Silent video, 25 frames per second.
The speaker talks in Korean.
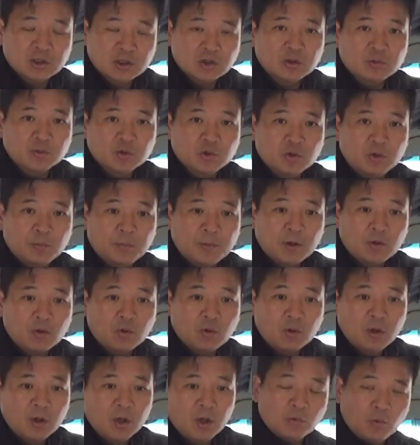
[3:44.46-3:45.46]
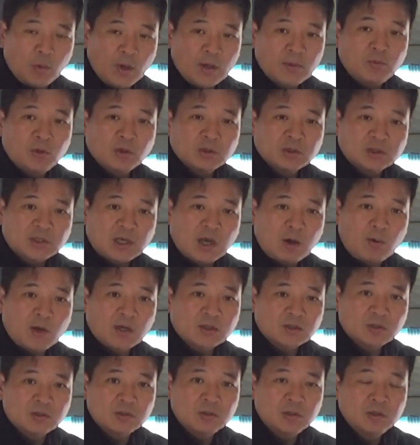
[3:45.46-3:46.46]
직접 조립하고 외부에서
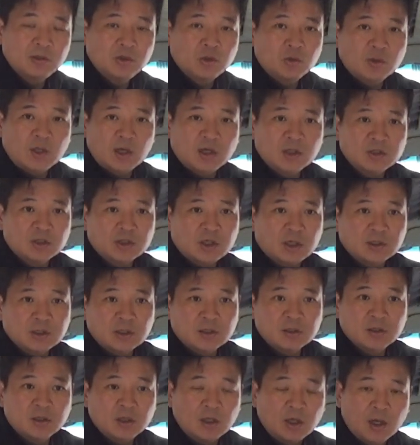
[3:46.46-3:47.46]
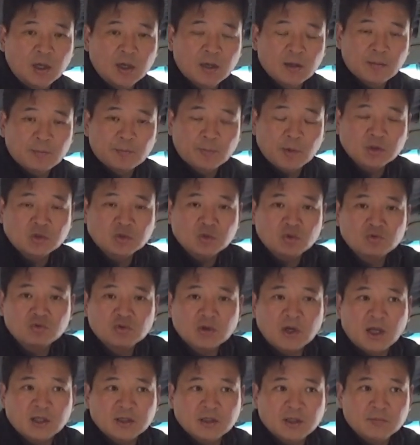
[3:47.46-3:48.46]
사와서 의존하는 자재들이 몇
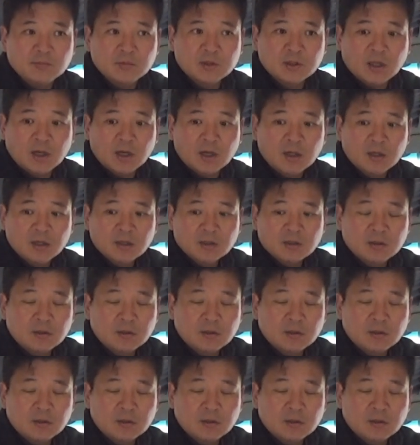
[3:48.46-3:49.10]
종류가 안 됩니다.